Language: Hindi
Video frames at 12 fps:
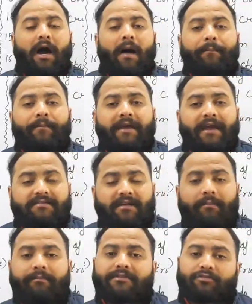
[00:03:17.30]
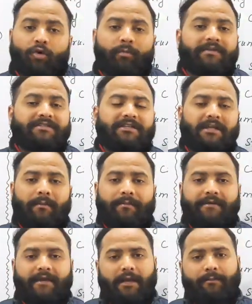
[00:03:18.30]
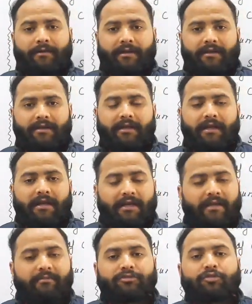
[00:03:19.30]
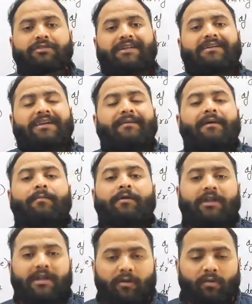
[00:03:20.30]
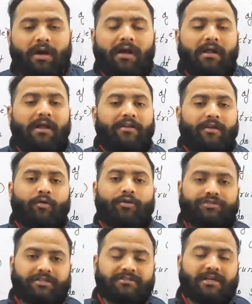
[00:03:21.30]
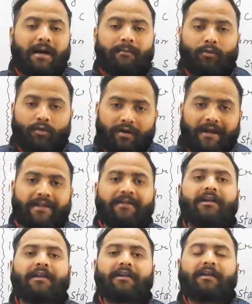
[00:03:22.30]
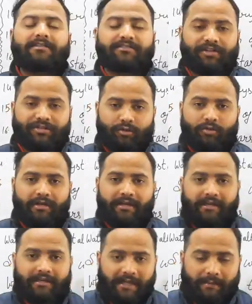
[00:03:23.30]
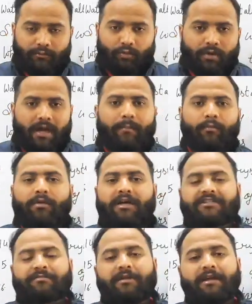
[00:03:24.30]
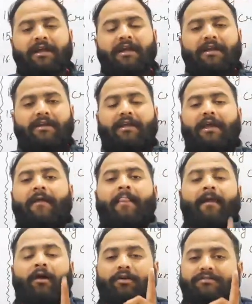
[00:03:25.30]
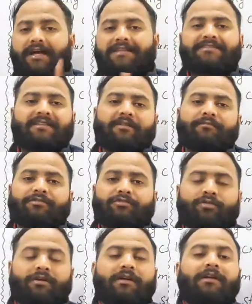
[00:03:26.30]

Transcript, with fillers: आपके एग्जाम में 100 परसेंट आपकी हेल्प करेगी ठीक है बच्चों ज़्यादा टाइम आपका नहीं लूँगा ये क्वेश्चंस आप लोग रेडी कर लेना स्क्रीनशॉट लेने के लिए टाइम दूंगा आपको लास्ट में ठीक है और साथ ही साथ बच्चों